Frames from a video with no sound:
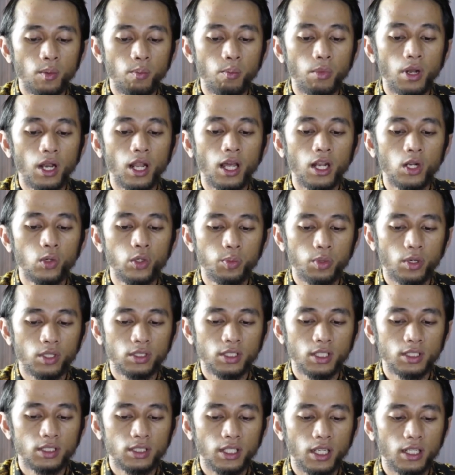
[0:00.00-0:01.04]
Melalui
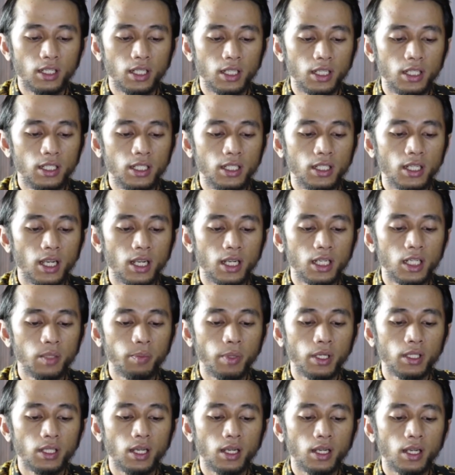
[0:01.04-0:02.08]
proses scanner ini akan
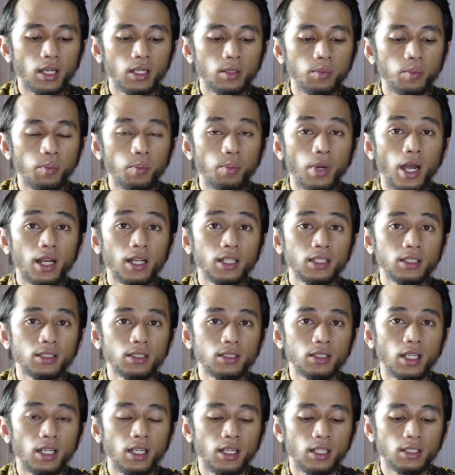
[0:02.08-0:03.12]
dipetakan baris
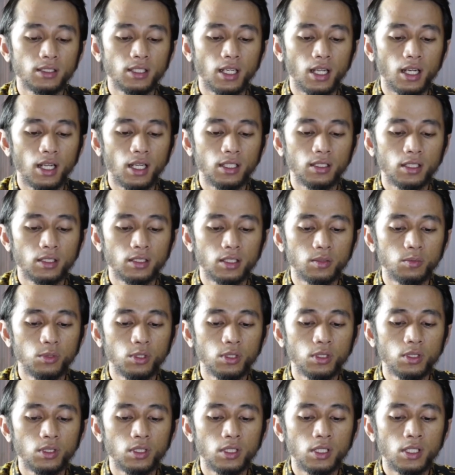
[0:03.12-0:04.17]
dari kesalahan
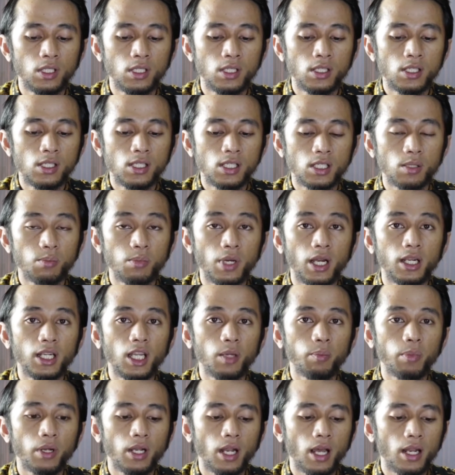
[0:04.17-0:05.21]
tersebut
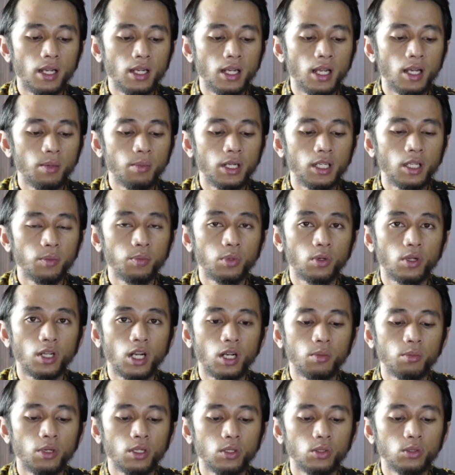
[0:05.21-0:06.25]
sebagai penanda bagi
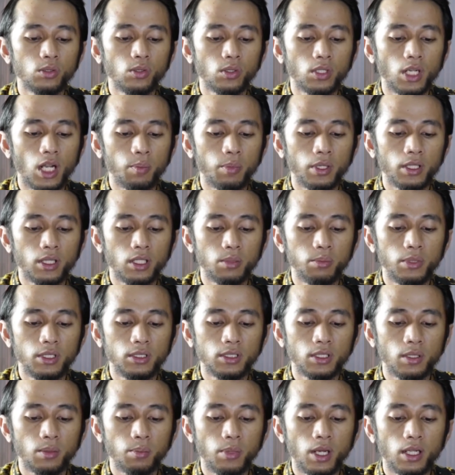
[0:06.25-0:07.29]
programmer untuk dapat lebih
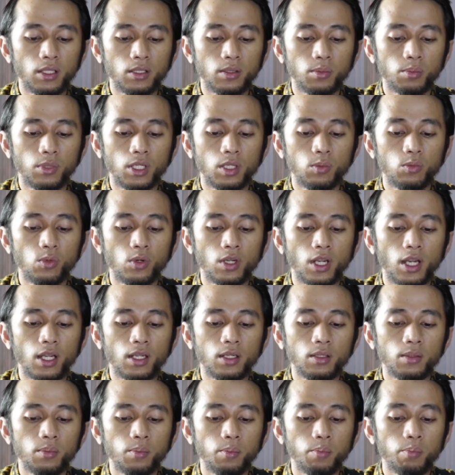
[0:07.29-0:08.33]
cermat
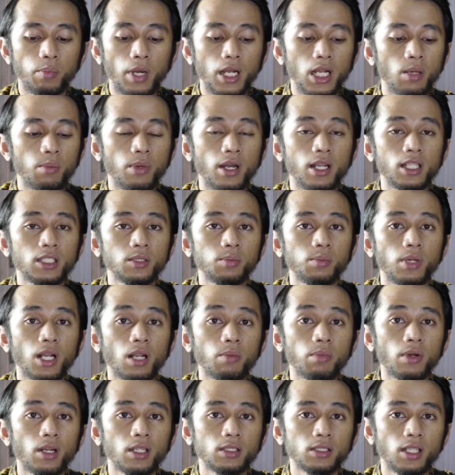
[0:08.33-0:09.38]
menemukan pada baris
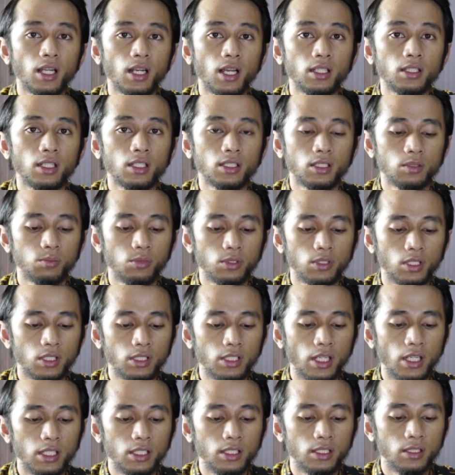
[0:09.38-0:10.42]
berapa kesalahan tersebut
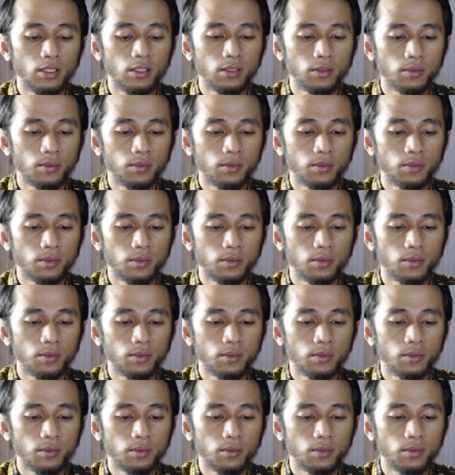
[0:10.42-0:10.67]
terjadi.